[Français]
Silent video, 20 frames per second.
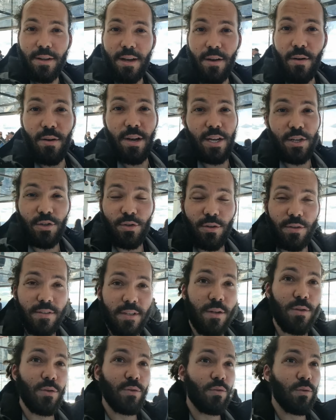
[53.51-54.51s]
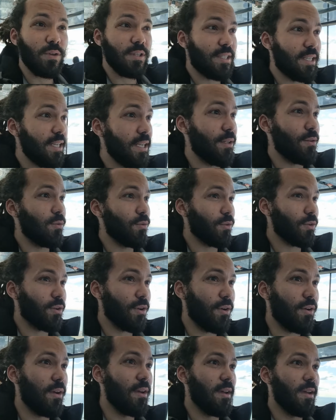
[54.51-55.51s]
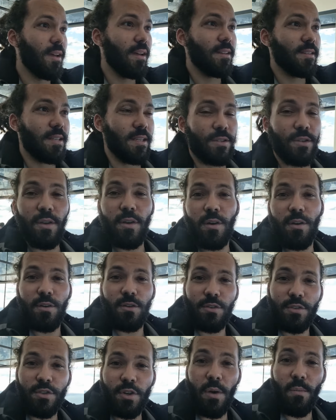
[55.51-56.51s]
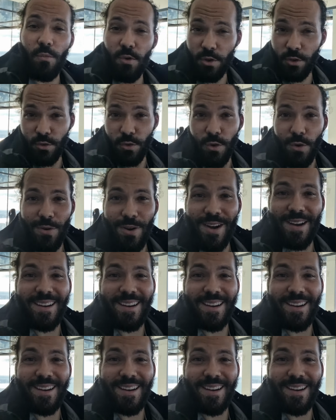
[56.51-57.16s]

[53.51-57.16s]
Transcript: Alors là, je suis dans un lieu touristique, donc euh, ça sort, euh, je du lot.